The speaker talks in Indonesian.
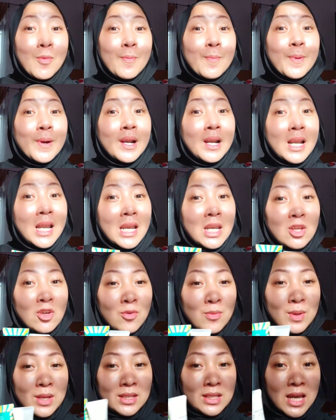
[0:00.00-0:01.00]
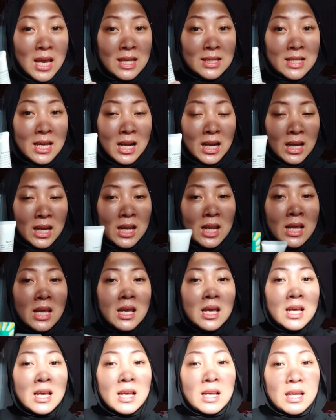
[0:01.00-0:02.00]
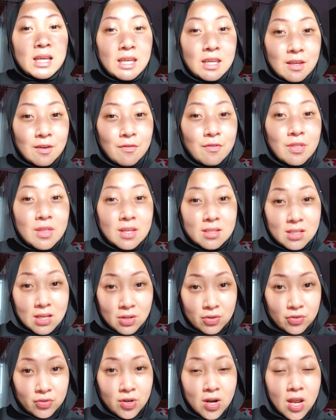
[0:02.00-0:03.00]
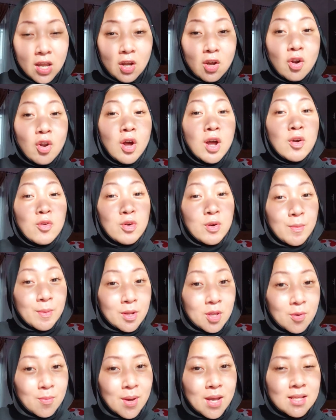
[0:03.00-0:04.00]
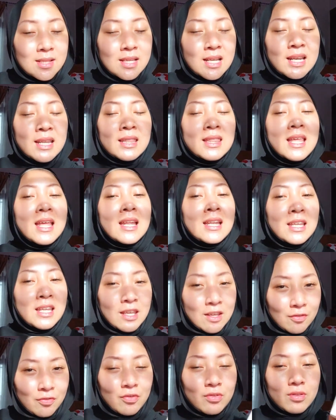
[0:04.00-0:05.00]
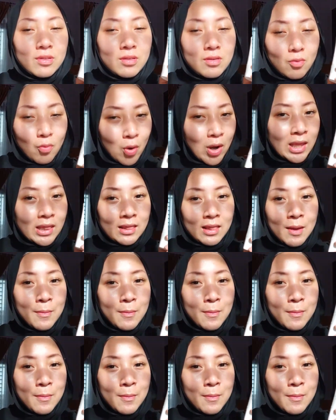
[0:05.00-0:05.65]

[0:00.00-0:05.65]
belum pernah nih nyoba si Azarin, give this a try. Kalau kalian udah pernah nyoba Azarin then give White